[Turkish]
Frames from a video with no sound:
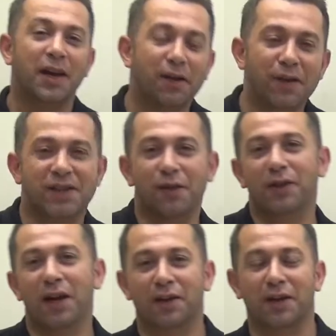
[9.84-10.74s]
Evet
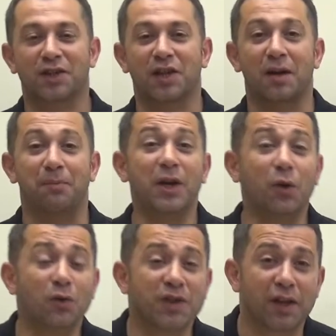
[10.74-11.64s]
sevgili arkadaşlar bir
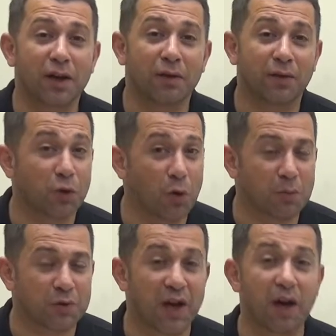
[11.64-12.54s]
önceki
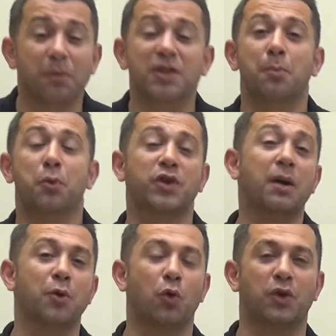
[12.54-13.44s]
videomuzda
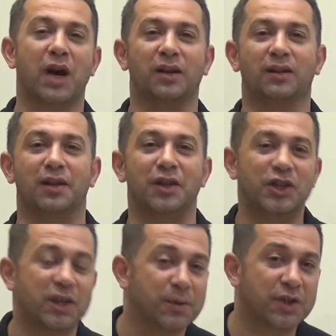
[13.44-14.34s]
Mezopotamya uygarlıklarını
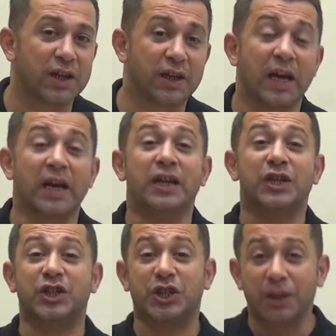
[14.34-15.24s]
işlemiştik.
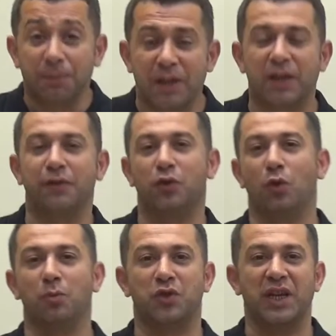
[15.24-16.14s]
Şimdiki
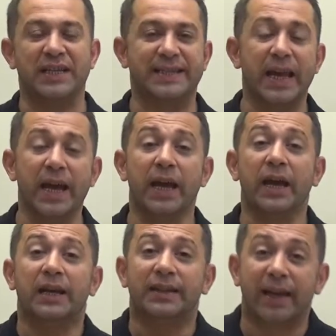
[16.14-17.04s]
videomuzda ise
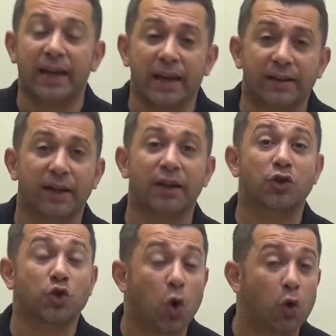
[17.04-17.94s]

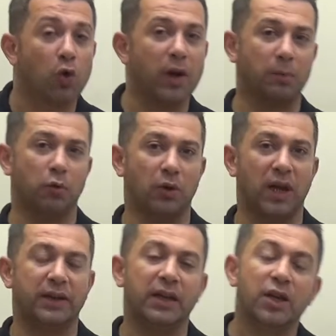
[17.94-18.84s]
TYT'de çok önemli
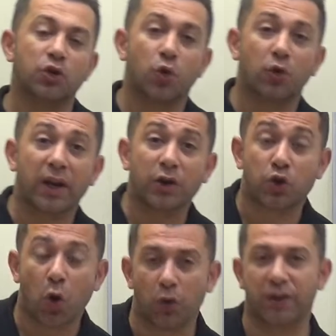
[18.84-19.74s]
olan yine soruların
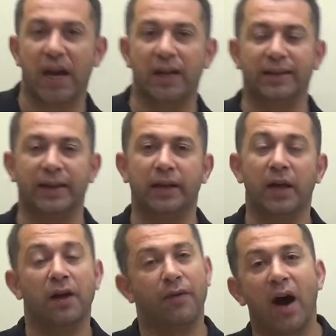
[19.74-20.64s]
çok geldiği
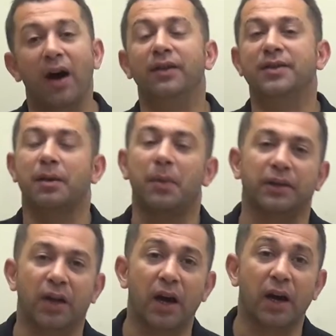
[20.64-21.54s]
ve aynı
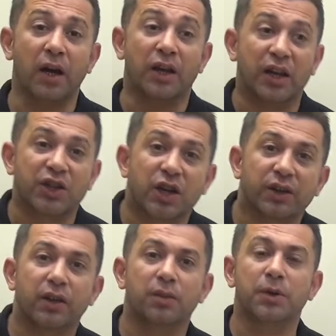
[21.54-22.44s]
zamanda
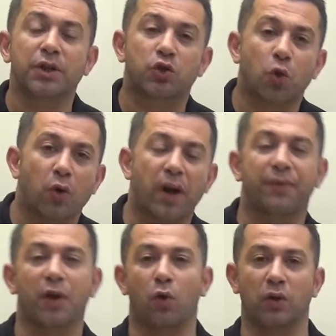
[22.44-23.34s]
yaşadığımız
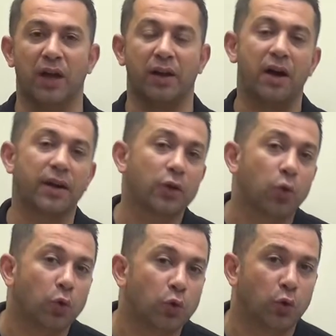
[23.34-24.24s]
coğrafya olan
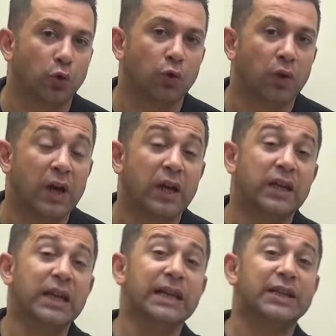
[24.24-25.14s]
Anadolu'nun
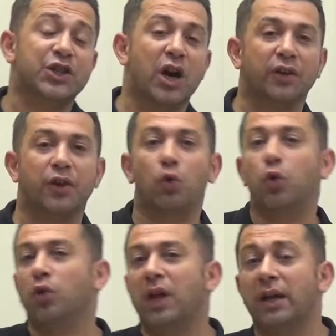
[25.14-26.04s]
ilk çağda
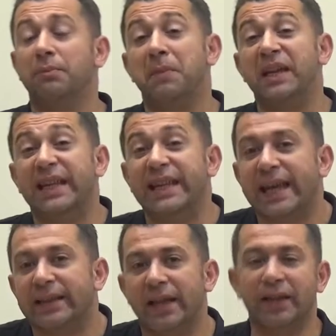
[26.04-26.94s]
kurulan
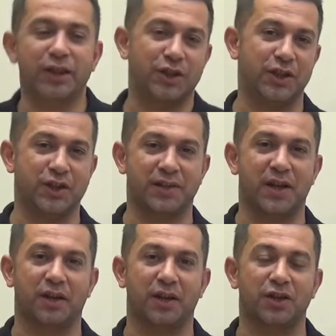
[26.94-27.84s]
medeniyetlerini işleyeceğiz
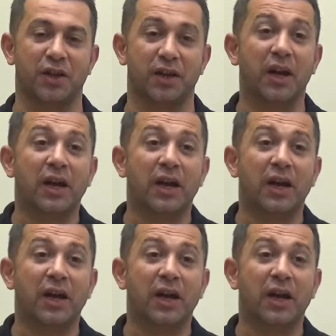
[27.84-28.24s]
arkadaşlar.